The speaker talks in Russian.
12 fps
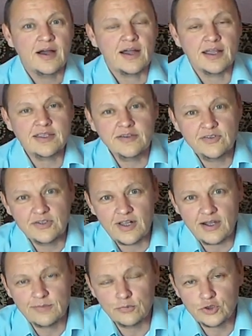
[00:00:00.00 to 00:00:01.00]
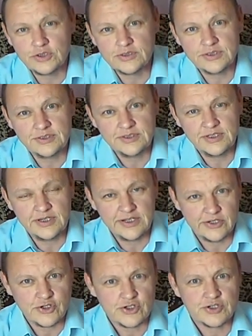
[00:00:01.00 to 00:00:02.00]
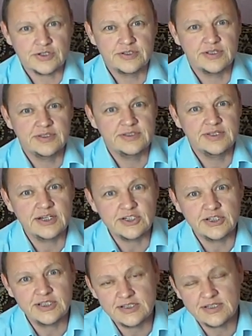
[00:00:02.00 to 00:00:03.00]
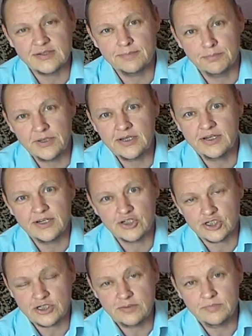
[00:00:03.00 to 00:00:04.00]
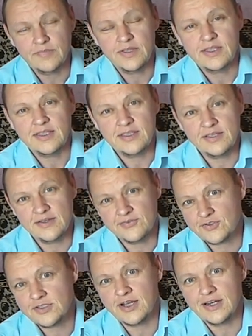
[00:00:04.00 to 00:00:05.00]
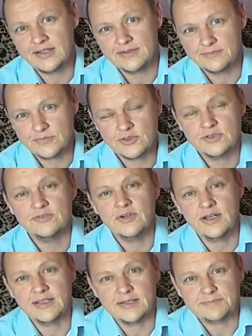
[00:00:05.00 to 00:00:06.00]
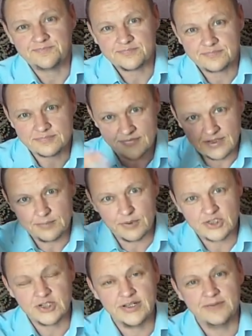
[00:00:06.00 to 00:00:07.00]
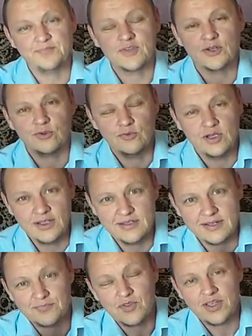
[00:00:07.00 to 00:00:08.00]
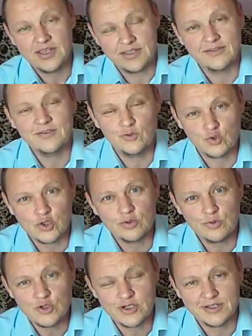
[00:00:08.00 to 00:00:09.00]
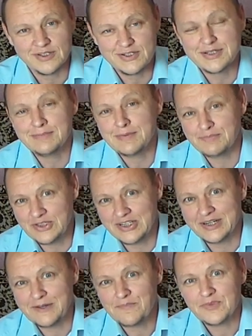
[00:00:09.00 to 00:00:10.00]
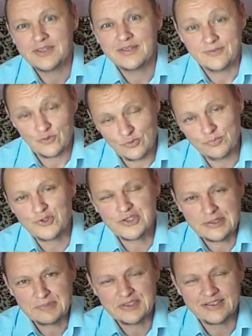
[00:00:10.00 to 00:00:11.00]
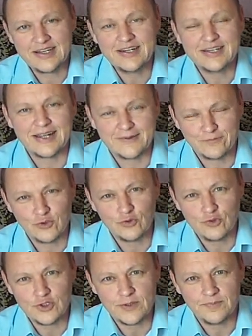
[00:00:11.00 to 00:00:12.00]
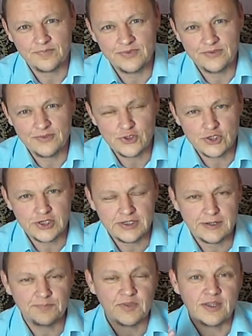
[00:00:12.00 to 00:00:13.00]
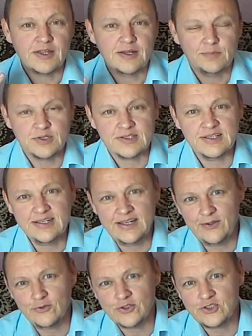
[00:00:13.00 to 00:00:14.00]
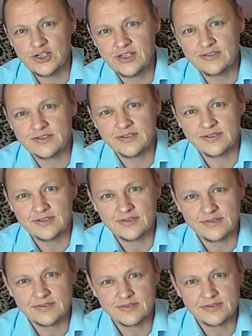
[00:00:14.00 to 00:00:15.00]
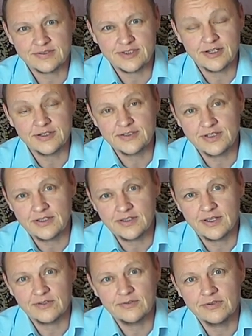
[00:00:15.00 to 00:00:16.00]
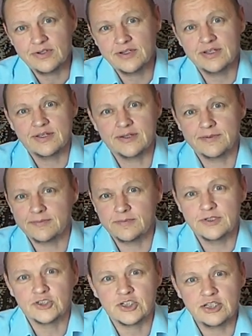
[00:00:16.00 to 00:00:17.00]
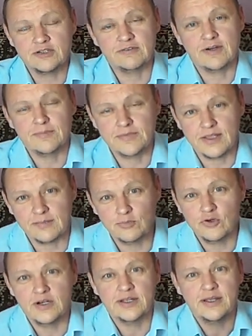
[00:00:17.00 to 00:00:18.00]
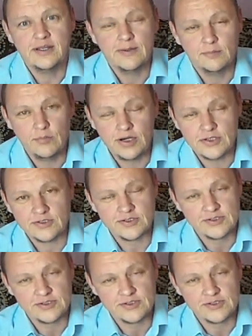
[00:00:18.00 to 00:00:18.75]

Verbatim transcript: О каких делах может идти речь? Да даже если мы лежим и встали с дивана и пошли куда-то, это ведь уже тоже на самом деле, ну пусть элементарное, но тоже движение. Предлагаю начать э, с тех дел, которые лежат к вам наиболее близко.